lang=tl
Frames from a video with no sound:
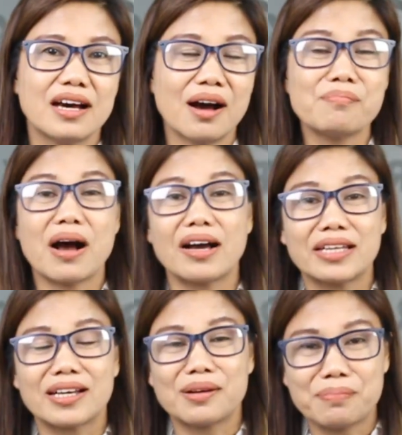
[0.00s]
ang
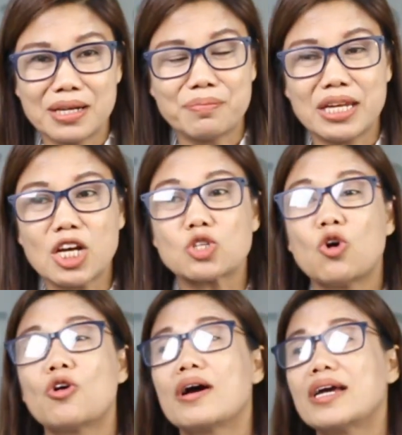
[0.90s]
bahagi ka ng Pilipinas
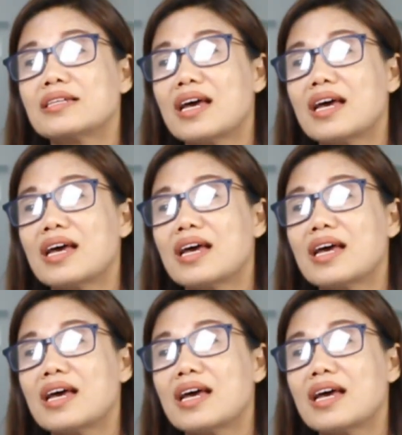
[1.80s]
o kahit